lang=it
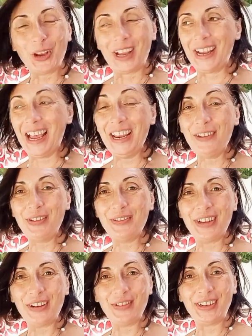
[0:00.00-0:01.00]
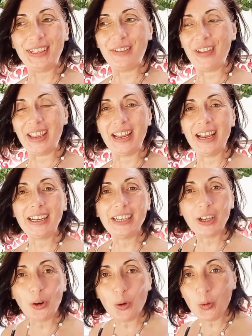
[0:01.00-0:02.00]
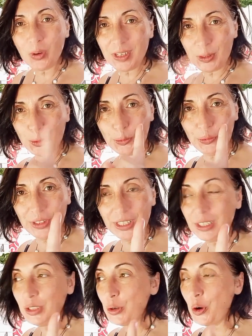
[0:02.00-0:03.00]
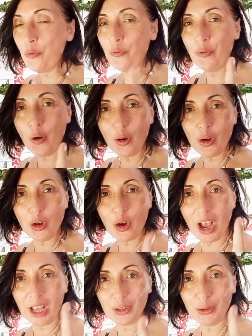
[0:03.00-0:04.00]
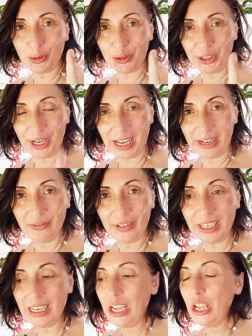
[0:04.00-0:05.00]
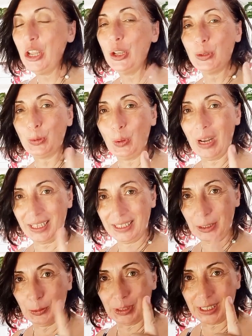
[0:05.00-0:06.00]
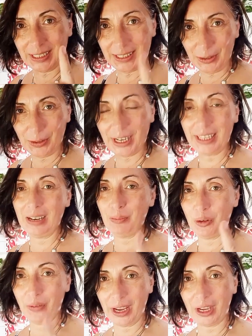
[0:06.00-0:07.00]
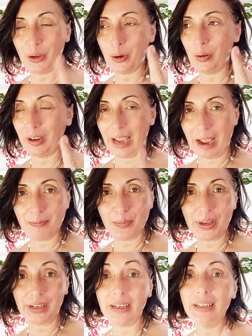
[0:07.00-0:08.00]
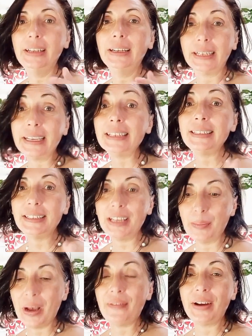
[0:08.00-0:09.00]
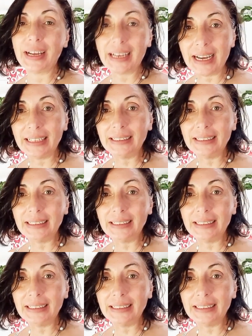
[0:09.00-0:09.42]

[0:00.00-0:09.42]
sul mio canale Vivere Verde Vegan. Con questo video voglio aggiornarvi sull'assicurazione del mio vecchio camper che si chiamava